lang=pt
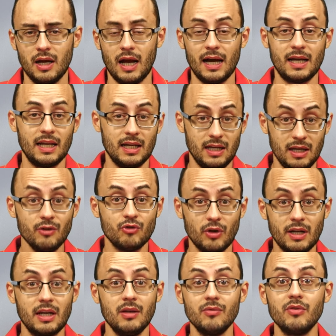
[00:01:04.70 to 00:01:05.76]
Agradeço
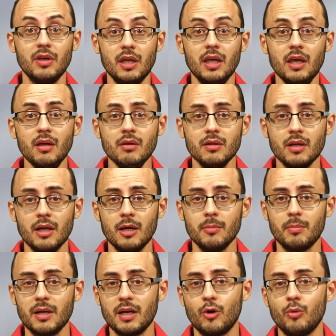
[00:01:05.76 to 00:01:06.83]
a TV,
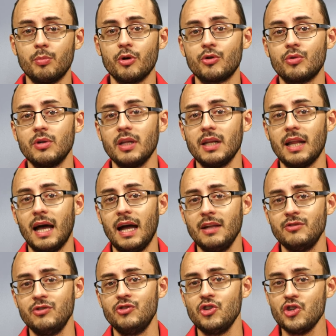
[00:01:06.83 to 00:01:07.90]
pela
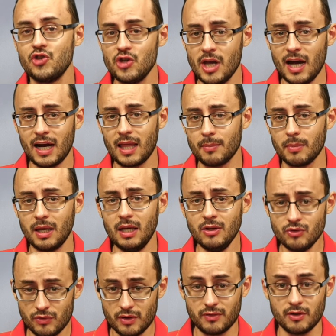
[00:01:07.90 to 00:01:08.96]
oportunidade de
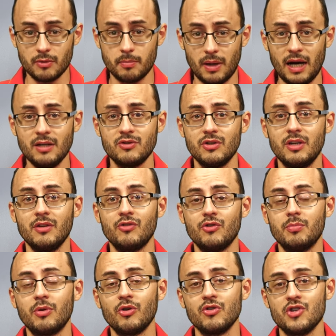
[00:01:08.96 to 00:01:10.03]
diariamente fazer parte
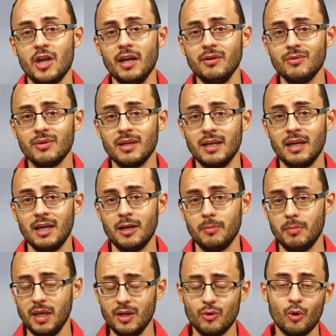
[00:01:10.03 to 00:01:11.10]
deste projeto,
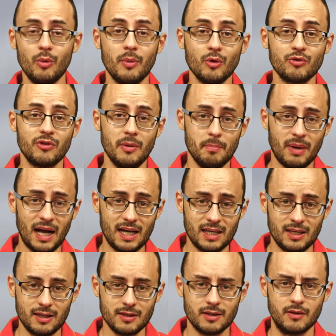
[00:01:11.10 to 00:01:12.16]
bem como ao
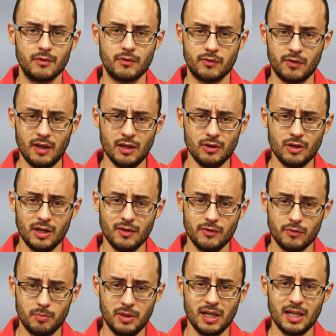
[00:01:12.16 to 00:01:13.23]
CEPAC, Centro
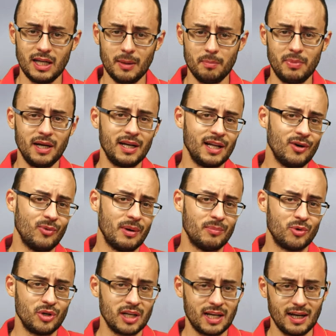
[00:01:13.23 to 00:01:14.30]
Espírita Perdão,
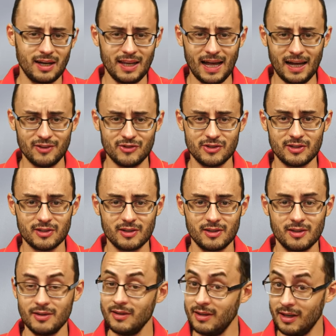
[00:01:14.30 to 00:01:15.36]
Amor e Caridade.
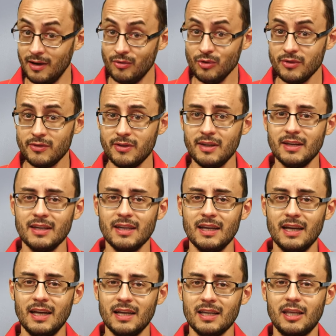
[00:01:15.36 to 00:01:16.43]
E a você,
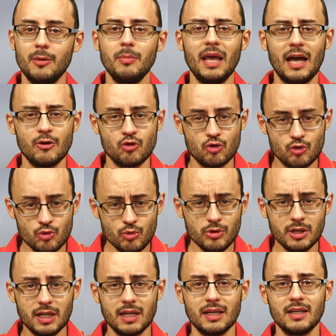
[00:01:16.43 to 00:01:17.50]
que me
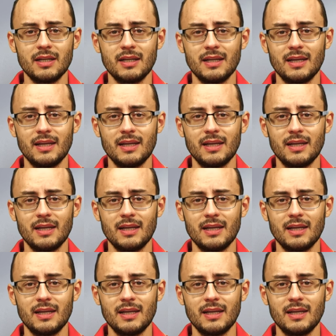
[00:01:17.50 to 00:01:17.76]
ajuda,